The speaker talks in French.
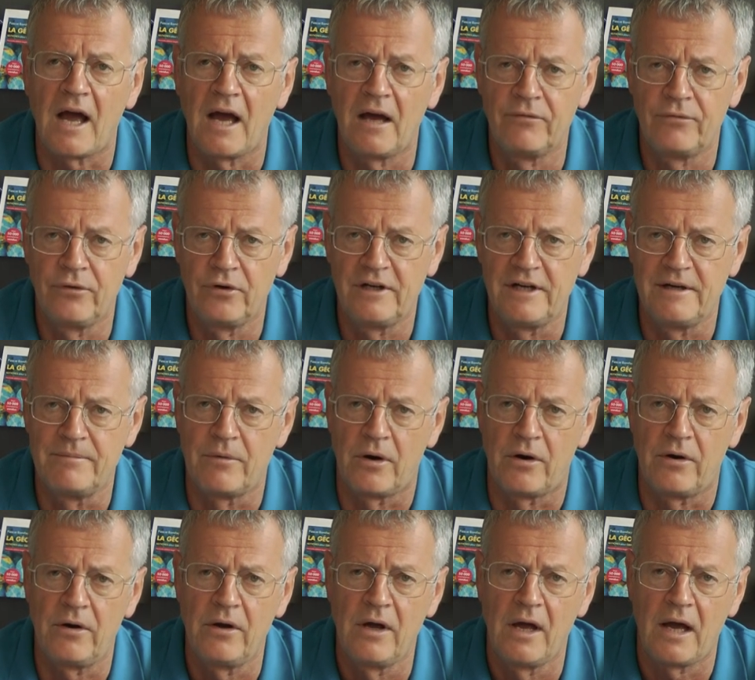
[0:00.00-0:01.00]

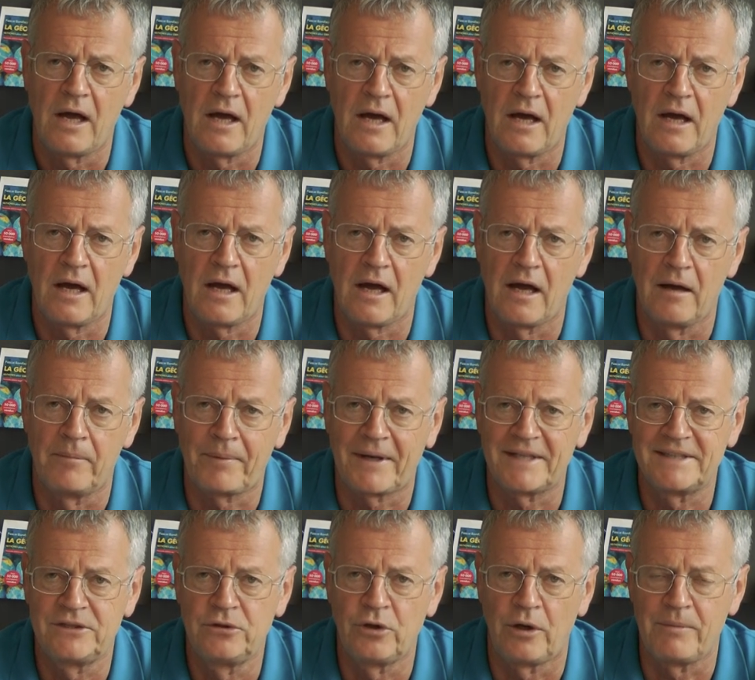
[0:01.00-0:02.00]
aveuglément à un
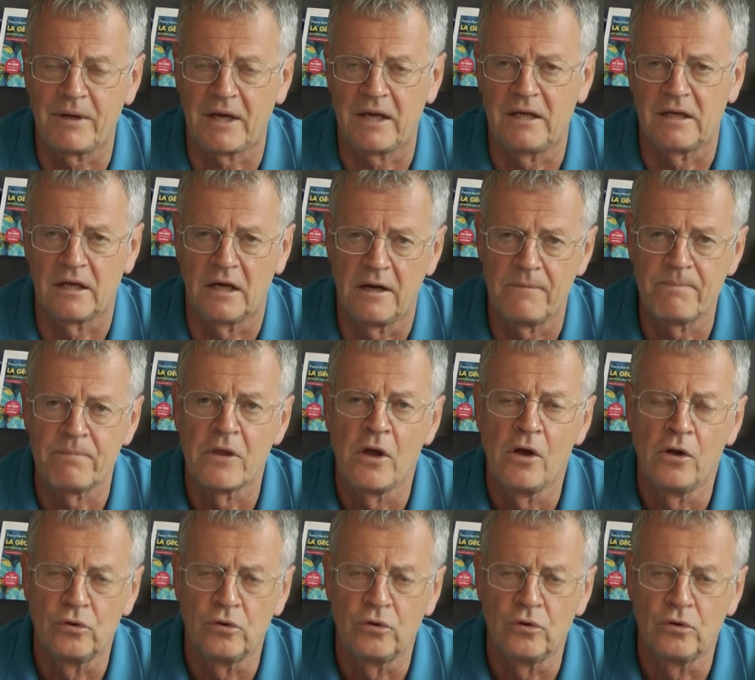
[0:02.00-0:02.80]
président américain